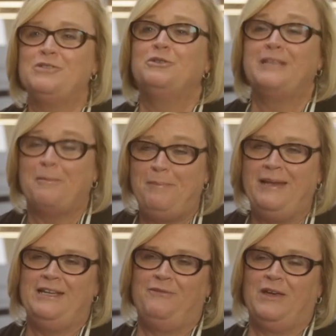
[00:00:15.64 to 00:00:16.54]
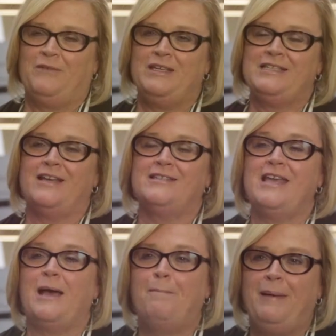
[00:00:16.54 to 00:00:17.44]
sont en pleine effervescence
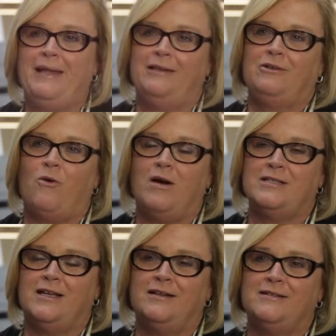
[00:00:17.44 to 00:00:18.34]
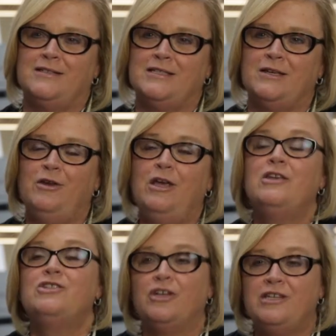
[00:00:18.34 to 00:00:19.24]
et en pleine croissance,
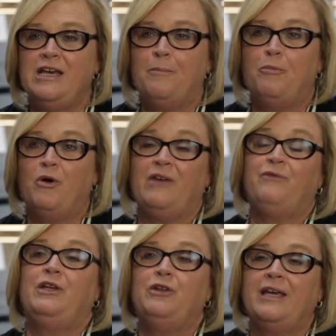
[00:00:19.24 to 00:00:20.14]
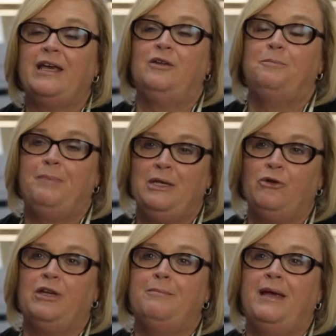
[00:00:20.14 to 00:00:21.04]
ce qui a pour effet de créer une
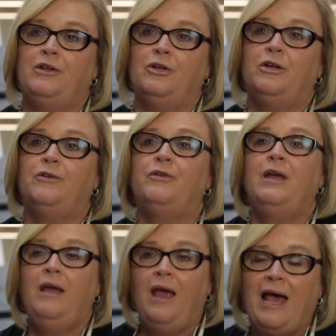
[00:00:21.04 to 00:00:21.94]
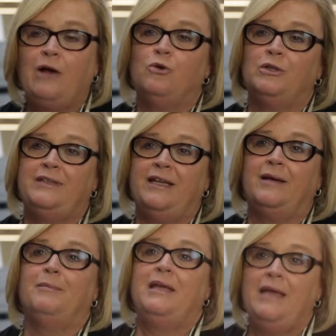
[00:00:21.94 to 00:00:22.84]
pénurie de main-d'œuvre à court
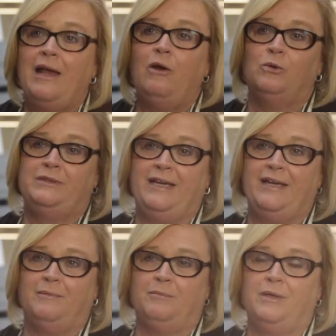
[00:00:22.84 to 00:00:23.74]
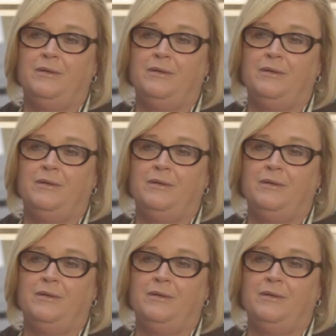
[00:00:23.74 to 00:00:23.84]
terme et à long terme.